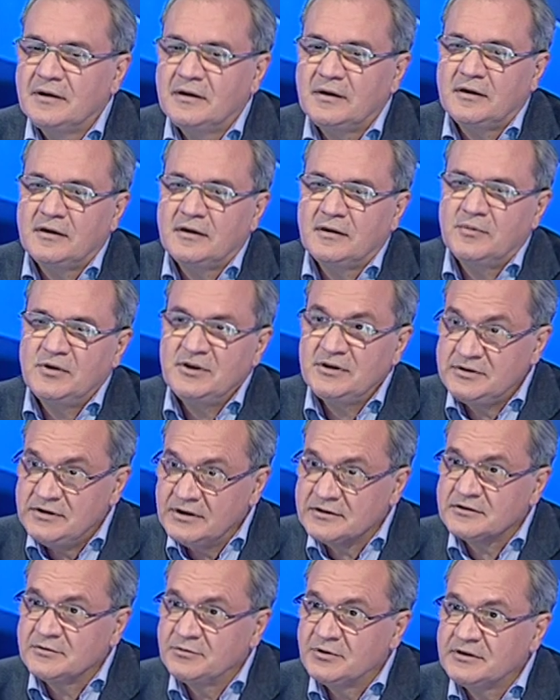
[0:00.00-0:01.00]
а,
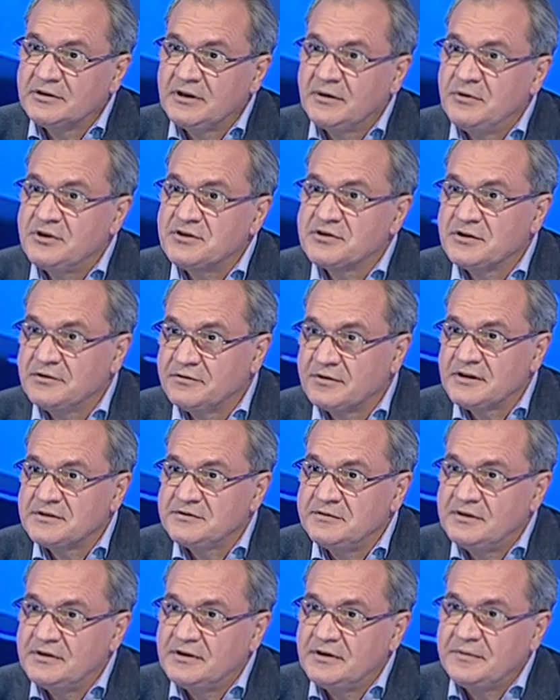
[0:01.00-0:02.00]
Министерством экономического
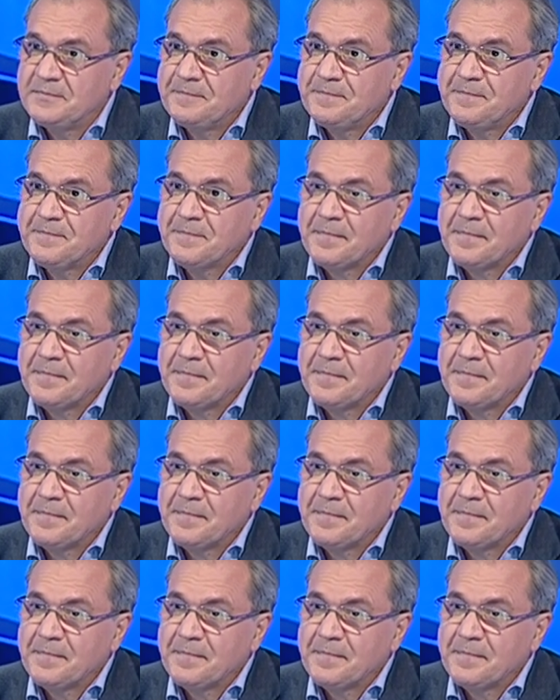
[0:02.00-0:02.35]
развития.